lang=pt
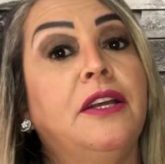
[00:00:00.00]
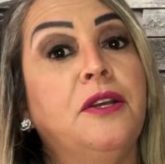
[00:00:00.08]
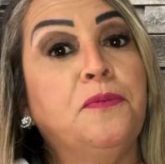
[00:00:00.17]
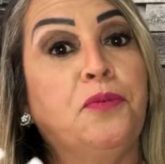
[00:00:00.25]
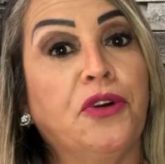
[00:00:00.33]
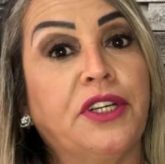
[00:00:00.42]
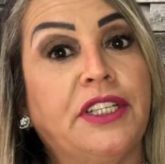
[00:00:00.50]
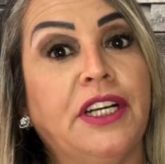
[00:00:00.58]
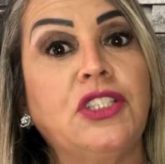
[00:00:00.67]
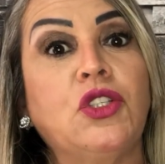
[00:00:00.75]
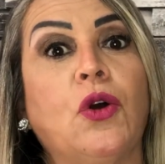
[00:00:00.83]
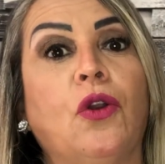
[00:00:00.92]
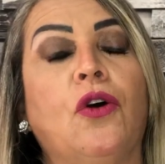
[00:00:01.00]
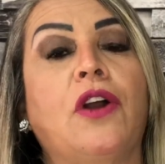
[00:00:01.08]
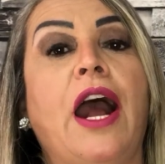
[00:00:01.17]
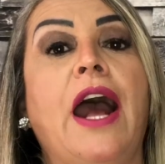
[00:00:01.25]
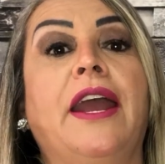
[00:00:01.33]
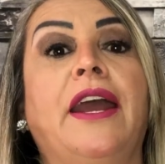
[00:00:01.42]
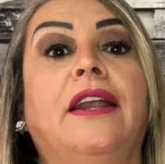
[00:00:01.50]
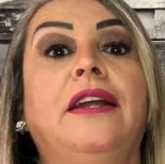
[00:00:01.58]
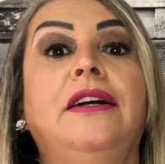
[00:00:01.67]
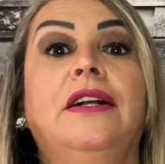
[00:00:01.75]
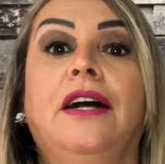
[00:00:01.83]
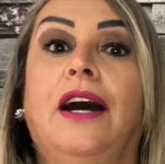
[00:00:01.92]
Importante colocar
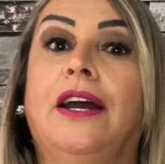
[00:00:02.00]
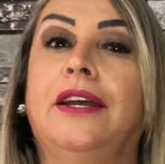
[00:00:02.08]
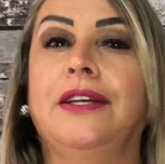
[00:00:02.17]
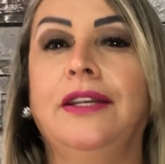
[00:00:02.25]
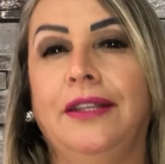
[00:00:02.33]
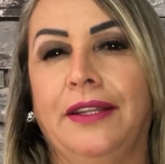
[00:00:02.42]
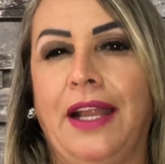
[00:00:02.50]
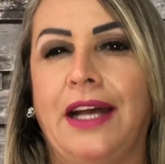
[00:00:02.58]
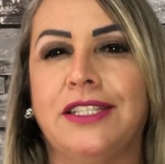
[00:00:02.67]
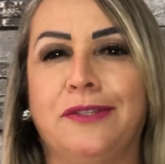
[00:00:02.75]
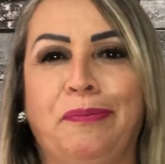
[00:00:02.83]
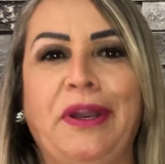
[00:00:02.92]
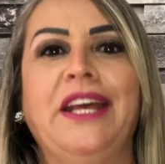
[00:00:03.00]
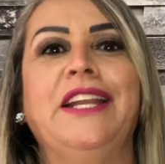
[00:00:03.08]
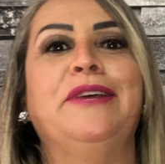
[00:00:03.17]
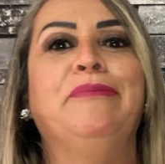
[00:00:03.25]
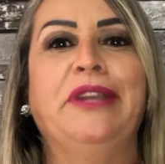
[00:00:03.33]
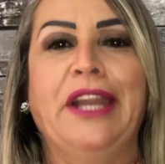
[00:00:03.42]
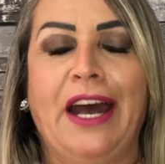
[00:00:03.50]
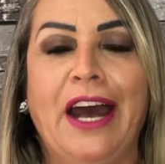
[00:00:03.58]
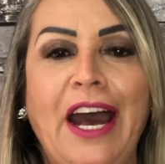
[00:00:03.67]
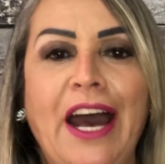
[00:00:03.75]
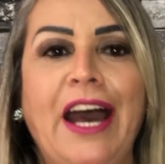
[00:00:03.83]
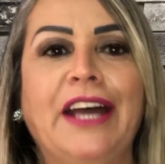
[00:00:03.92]
ela aí nas
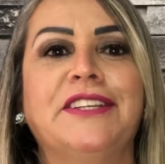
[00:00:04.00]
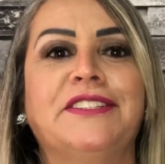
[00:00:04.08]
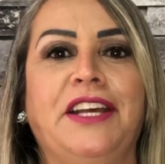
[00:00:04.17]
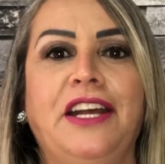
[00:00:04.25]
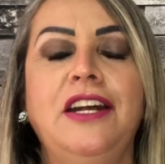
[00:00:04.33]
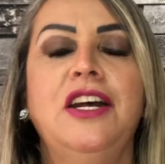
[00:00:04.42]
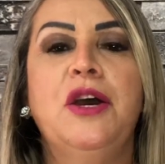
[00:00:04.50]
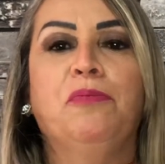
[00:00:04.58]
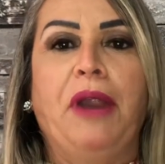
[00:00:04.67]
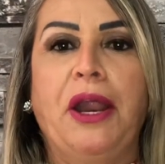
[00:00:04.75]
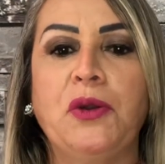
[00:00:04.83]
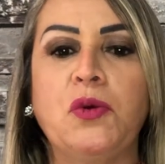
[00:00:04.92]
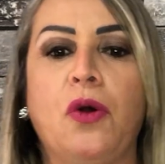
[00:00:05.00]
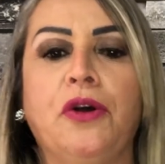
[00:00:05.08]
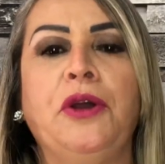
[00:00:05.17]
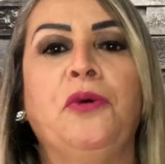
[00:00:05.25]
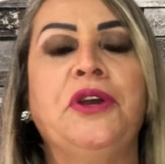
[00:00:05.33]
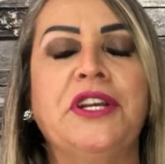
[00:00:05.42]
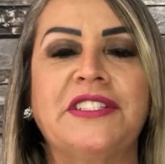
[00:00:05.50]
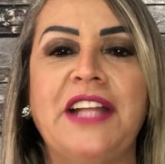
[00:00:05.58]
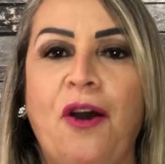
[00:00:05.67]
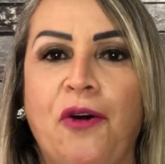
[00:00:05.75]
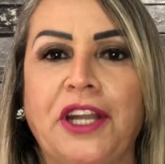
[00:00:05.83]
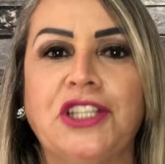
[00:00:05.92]
preliminares, né? Para não correr o risco
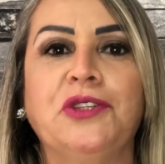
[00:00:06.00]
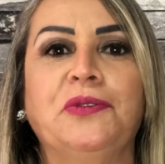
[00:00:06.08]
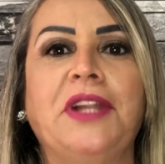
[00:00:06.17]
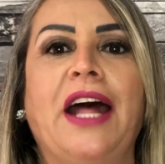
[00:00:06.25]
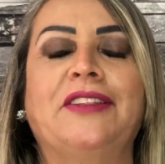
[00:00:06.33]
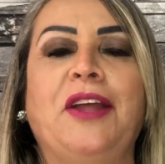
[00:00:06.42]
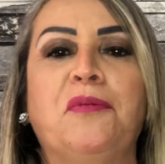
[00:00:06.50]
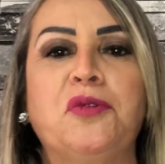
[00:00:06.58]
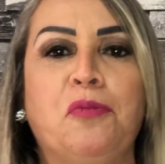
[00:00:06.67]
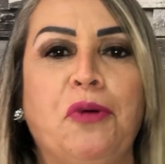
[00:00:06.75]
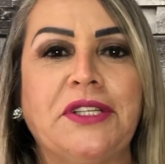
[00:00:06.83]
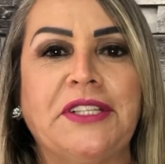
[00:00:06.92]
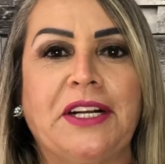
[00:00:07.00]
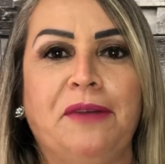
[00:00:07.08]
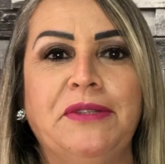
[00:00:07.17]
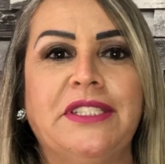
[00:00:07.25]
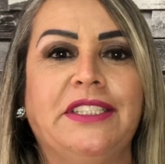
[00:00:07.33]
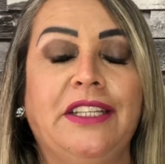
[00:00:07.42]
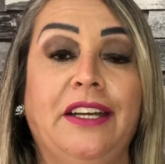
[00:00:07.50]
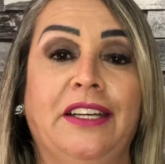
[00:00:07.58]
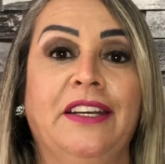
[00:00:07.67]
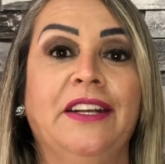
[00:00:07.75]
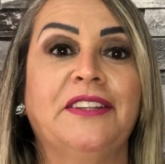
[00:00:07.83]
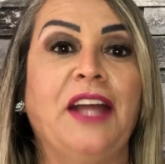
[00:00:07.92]
na hora de não dar tempo de pôr essa camisinha
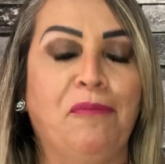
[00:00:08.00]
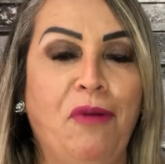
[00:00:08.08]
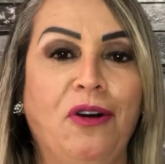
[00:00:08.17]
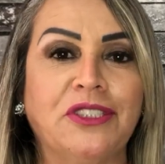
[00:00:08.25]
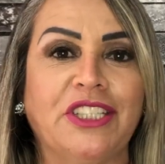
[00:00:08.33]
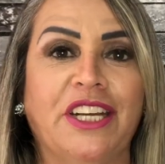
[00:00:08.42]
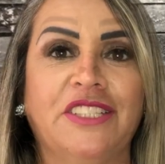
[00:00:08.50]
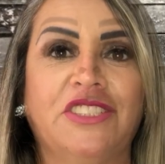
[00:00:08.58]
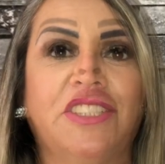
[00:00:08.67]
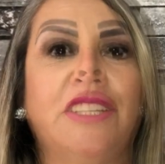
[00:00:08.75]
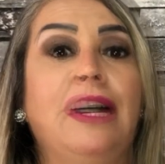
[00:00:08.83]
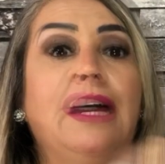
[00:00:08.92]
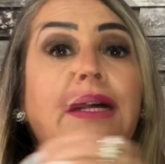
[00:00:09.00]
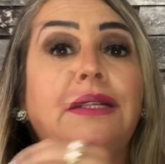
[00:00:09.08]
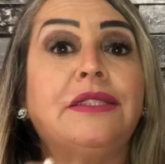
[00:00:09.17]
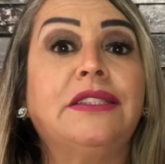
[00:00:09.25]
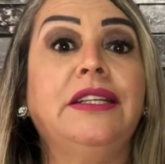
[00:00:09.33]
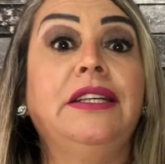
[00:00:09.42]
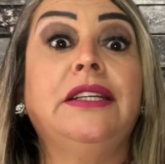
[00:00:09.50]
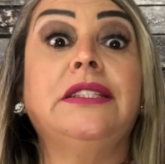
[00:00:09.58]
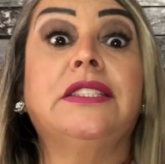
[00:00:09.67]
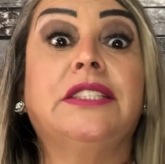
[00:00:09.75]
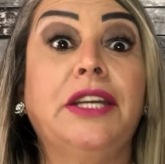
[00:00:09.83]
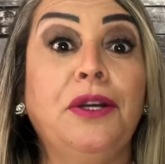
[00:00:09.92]
aí, tá bom, gente? Mas e
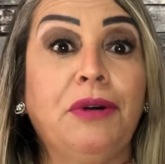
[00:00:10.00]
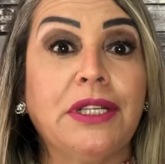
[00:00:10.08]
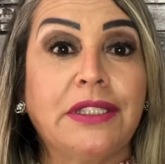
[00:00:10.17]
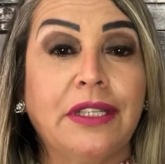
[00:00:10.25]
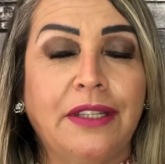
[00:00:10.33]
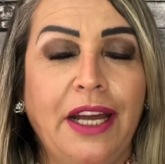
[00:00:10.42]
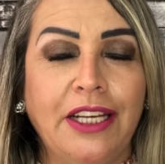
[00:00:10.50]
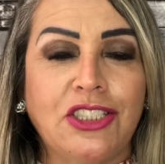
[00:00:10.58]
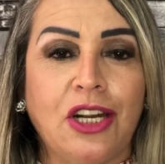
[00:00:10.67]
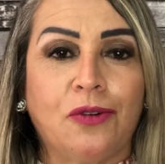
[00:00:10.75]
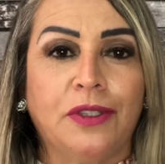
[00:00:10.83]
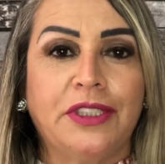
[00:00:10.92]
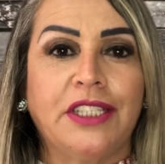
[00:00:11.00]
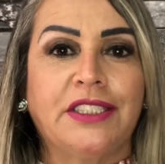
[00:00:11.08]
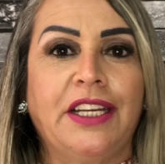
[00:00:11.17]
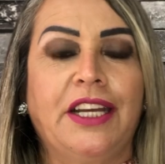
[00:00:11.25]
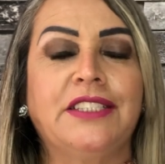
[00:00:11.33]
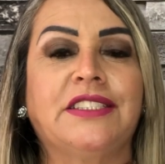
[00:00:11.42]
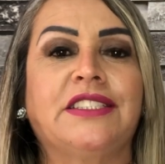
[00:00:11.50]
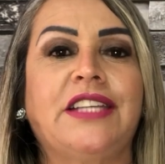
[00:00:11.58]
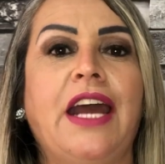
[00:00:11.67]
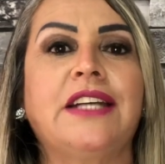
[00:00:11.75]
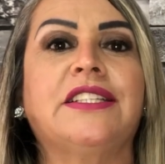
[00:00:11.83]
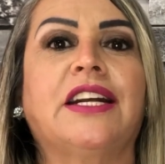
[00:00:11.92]
se o acidente acontecer e
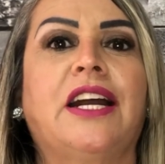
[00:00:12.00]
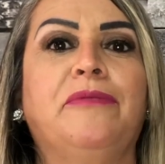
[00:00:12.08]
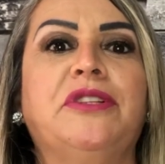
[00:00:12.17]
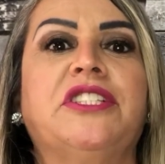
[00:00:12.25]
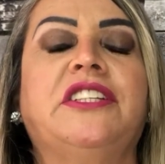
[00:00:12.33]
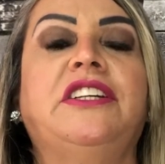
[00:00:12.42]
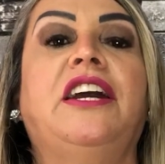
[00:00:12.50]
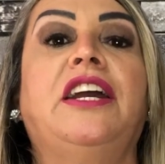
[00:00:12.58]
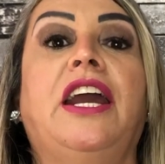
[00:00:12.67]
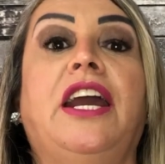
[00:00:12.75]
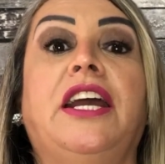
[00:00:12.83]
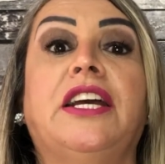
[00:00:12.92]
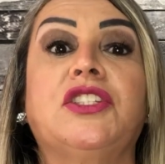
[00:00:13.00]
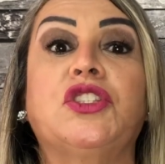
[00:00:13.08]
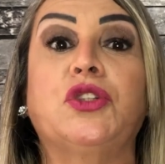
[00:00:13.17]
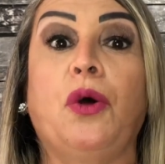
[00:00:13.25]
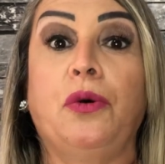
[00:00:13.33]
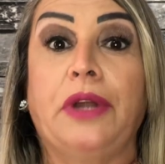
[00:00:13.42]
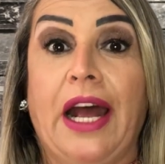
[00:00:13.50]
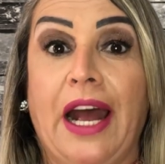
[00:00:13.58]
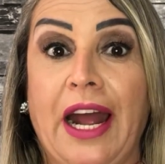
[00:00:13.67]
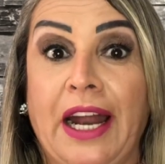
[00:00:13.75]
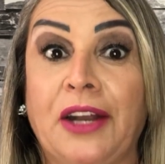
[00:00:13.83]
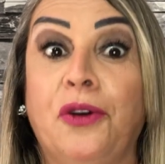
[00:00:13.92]
se essa camisinha
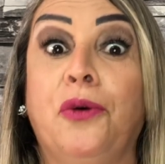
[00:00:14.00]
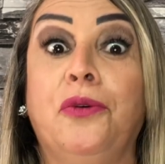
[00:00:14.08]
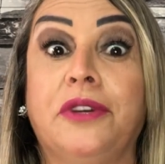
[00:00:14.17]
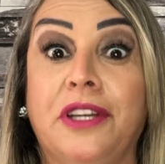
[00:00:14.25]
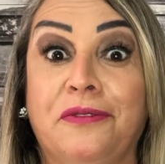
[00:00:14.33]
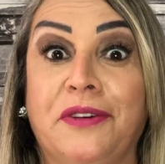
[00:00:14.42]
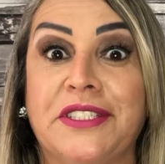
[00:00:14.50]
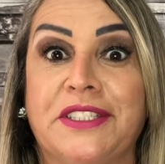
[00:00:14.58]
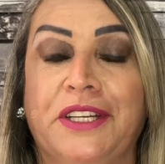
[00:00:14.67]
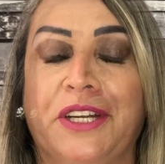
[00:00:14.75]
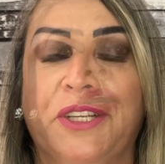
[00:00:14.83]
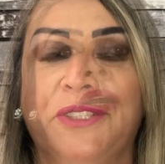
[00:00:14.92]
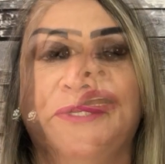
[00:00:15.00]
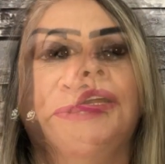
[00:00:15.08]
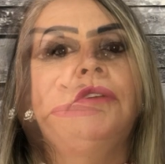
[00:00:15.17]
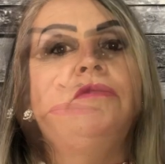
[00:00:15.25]
estourar, o que fazer?